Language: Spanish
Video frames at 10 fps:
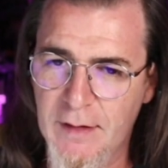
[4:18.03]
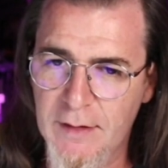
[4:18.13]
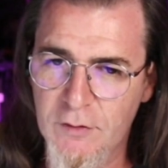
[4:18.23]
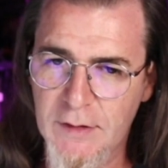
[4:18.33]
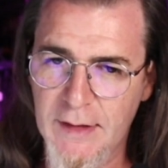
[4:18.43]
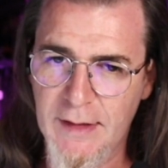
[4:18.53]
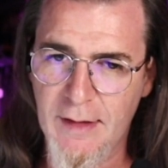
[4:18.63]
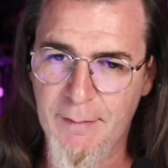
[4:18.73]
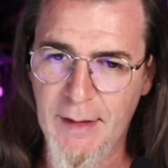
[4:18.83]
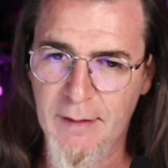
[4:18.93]
parece que no está
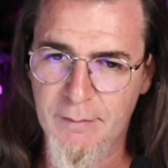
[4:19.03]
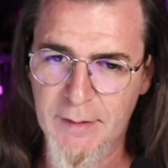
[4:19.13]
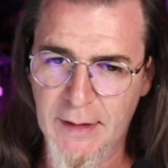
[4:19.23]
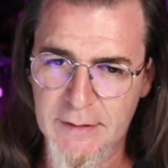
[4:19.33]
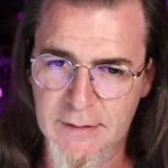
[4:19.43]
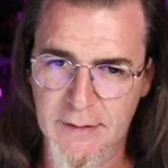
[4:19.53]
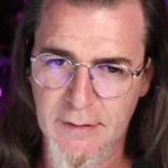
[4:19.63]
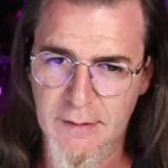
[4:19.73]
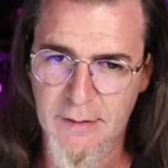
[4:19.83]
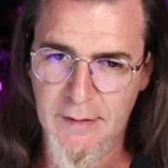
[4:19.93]
nada mal. Mira este.